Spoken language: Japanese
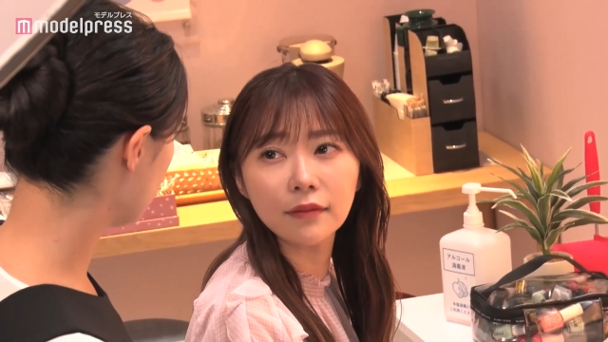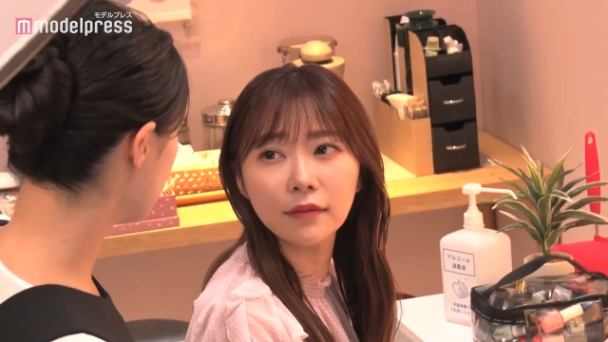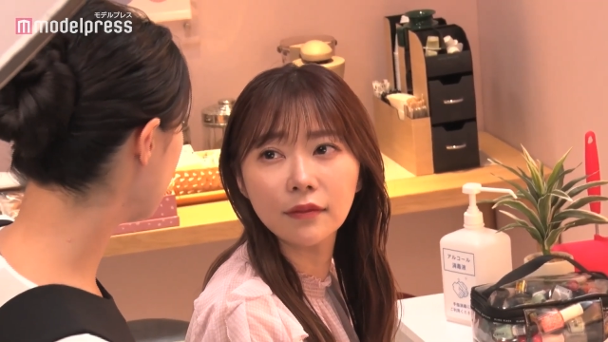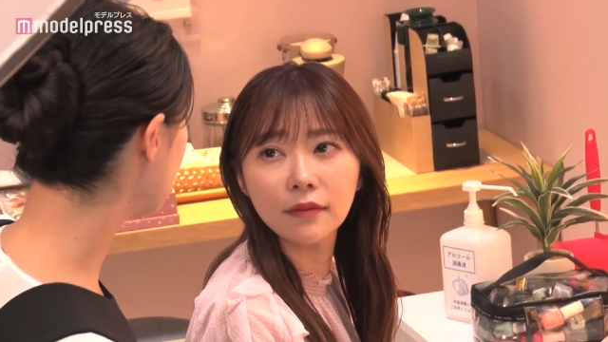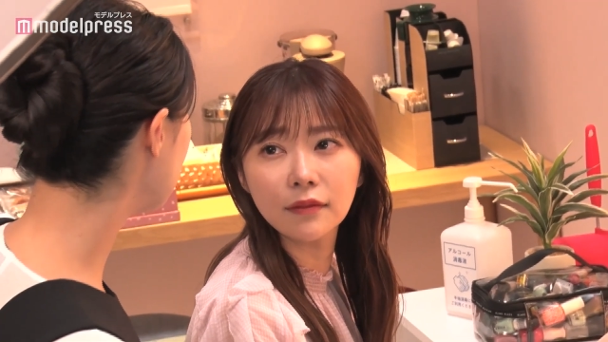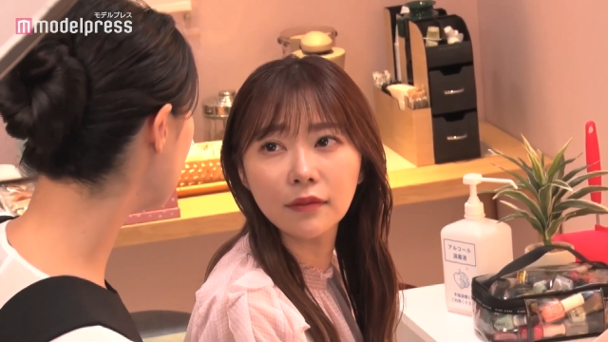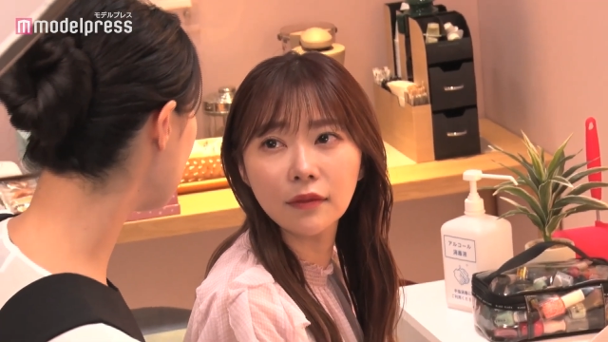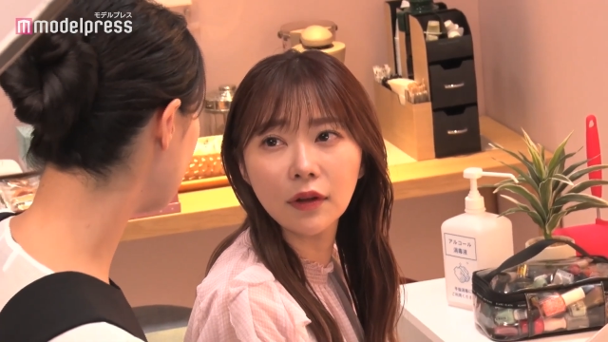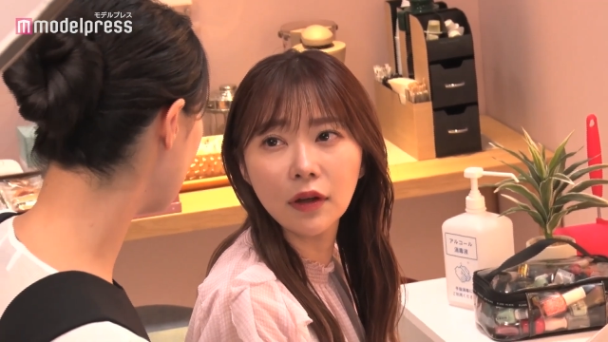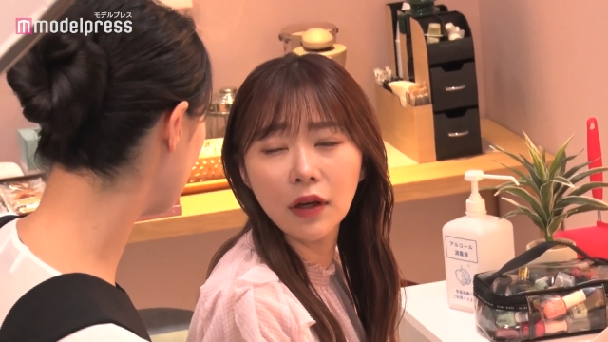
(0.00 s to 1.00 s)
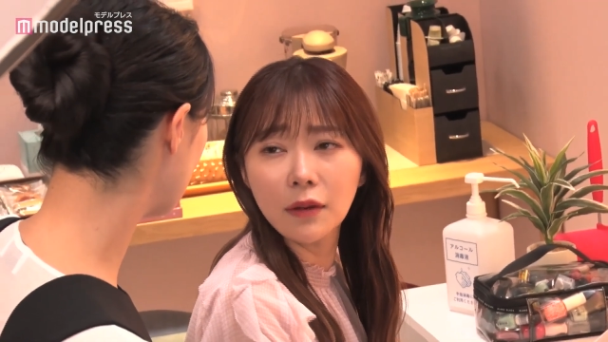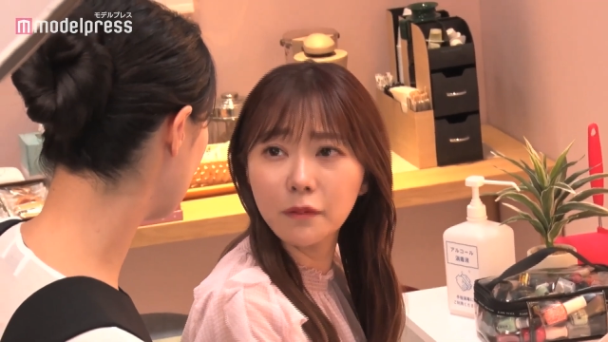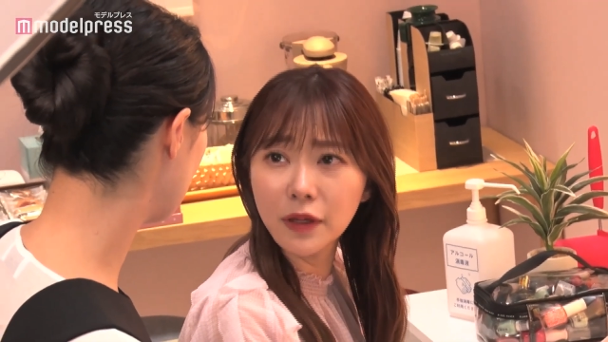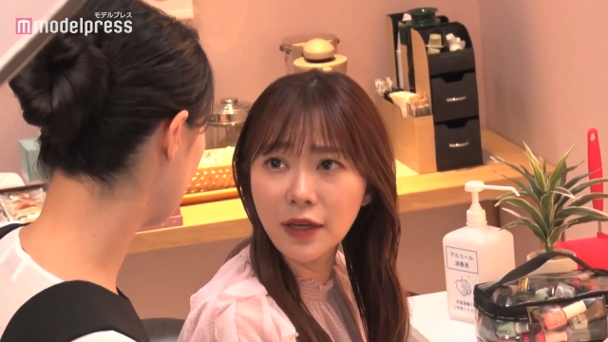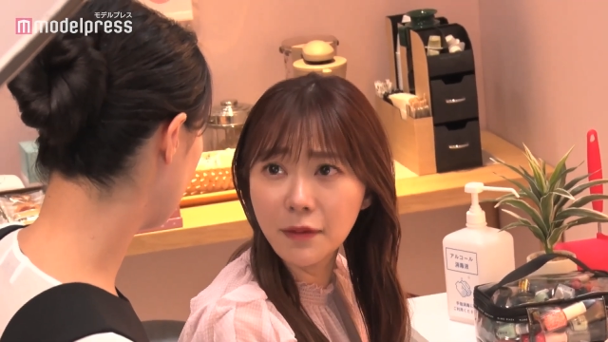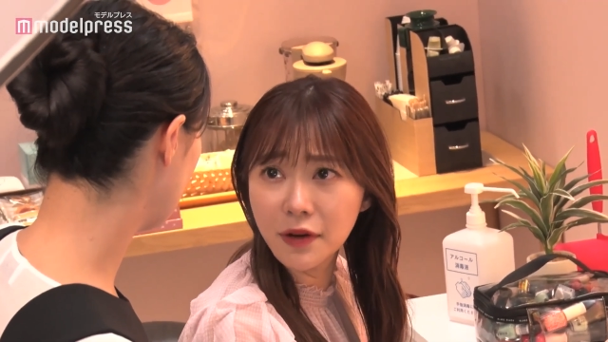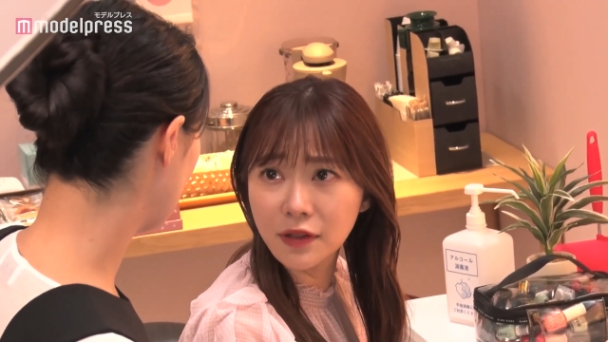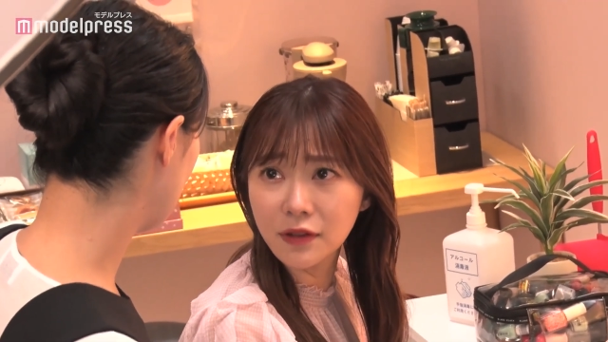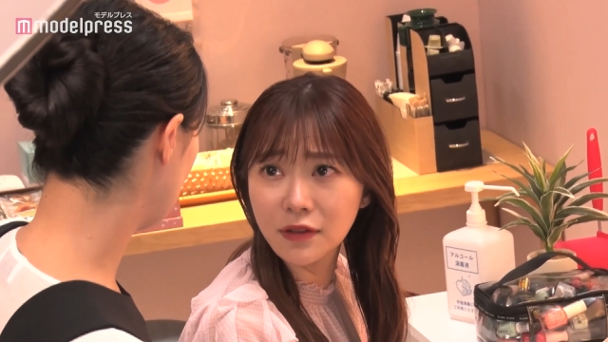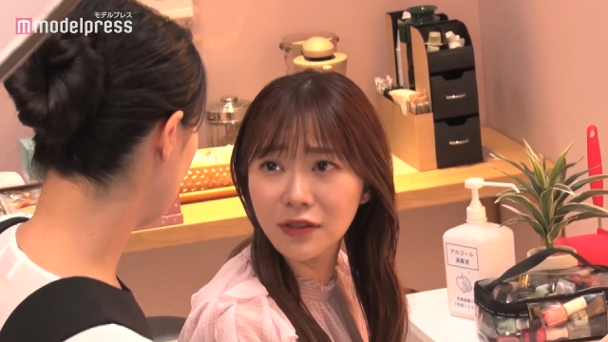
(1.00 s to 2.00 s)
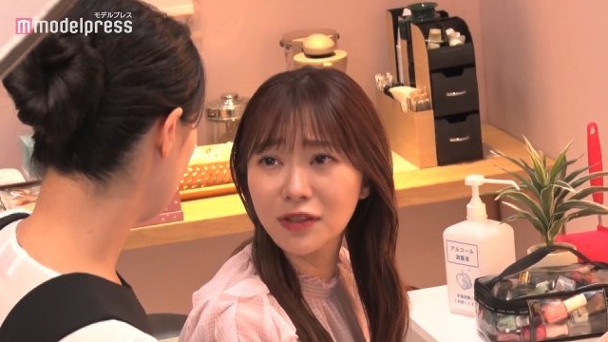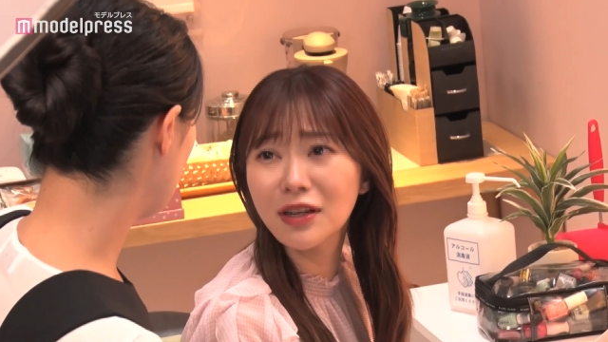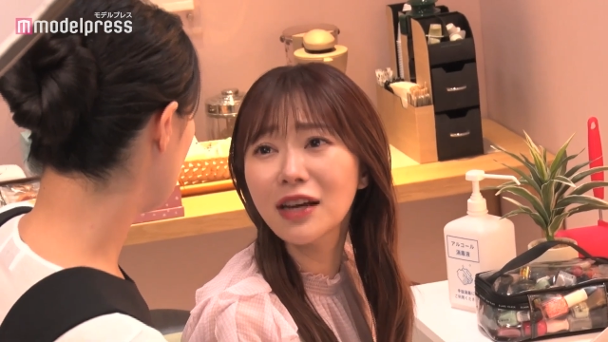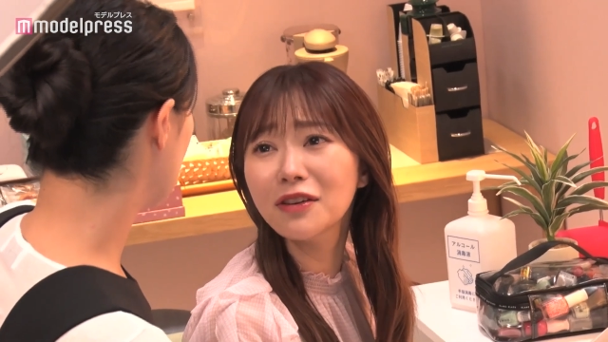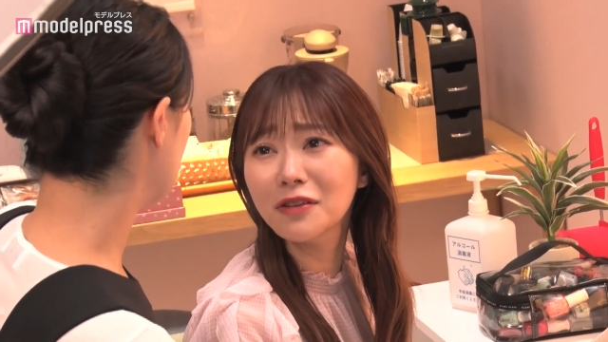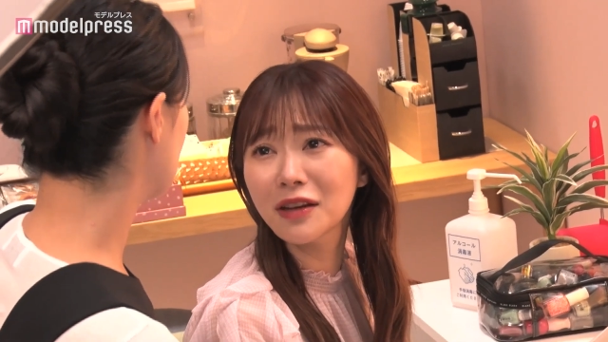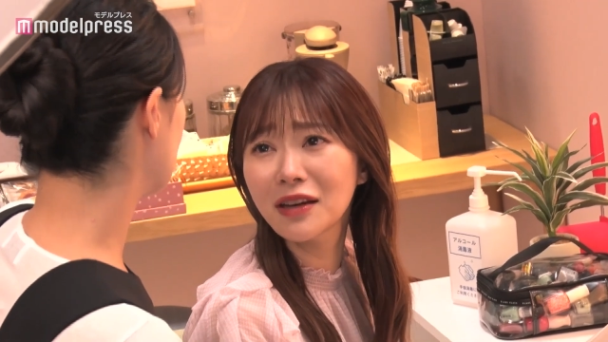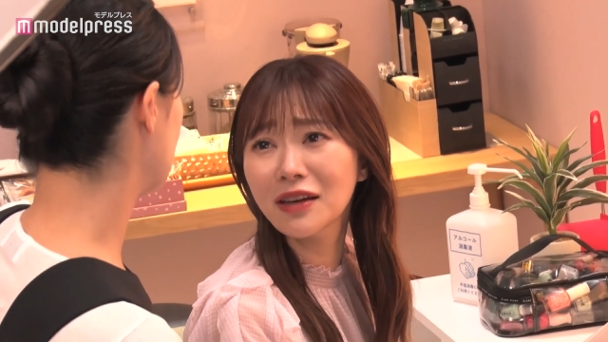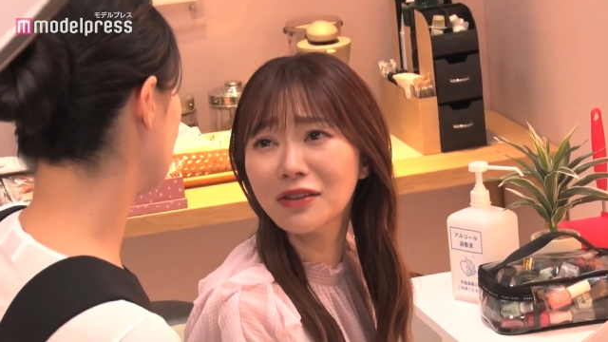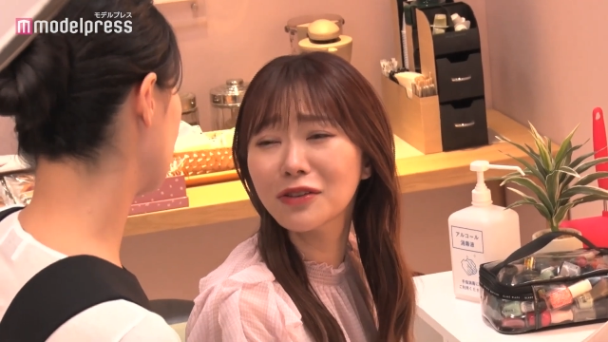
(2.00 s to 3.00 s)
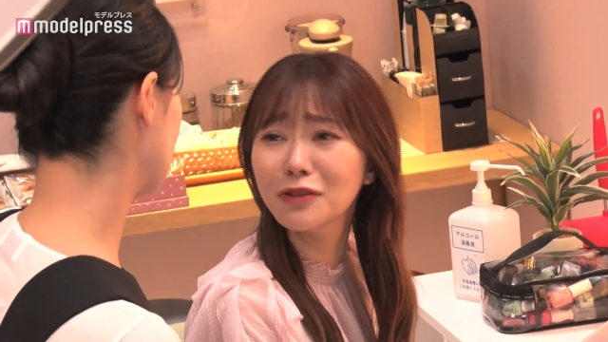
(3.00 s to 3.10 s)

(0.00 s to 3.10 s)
生理前で PMS つらいよね。